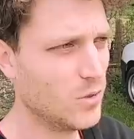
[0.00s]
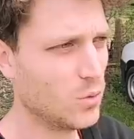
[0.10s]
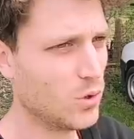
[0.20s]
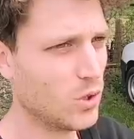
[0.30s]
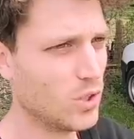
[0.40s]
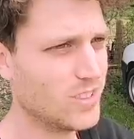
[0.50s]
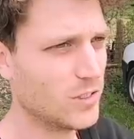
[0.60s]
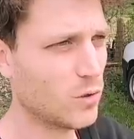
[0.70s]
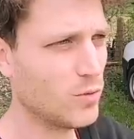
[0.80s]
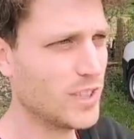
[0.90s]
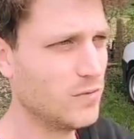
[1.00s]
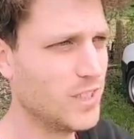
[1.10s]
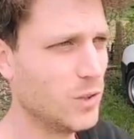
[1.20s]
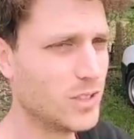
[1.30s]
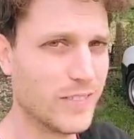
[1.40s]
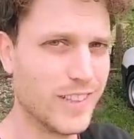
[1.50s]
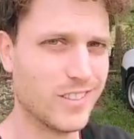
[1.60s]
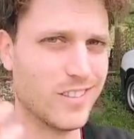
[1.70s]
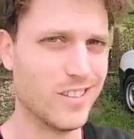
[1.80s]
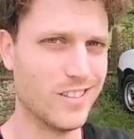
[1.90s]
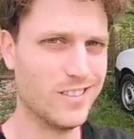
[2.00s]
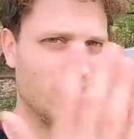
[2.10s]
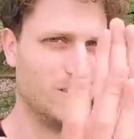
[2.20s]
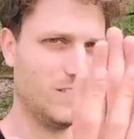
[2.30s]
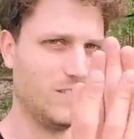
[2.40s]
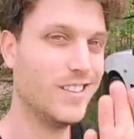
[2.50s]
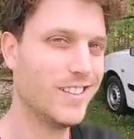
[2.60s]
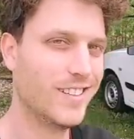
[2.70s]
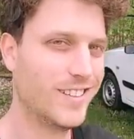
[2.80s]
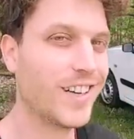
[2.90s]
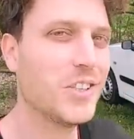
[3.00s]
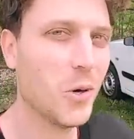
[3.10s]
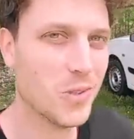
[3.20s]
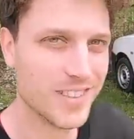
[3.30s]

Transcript: Donc euh, ça se trouve, cette vidéo, ça va être euh, rideau.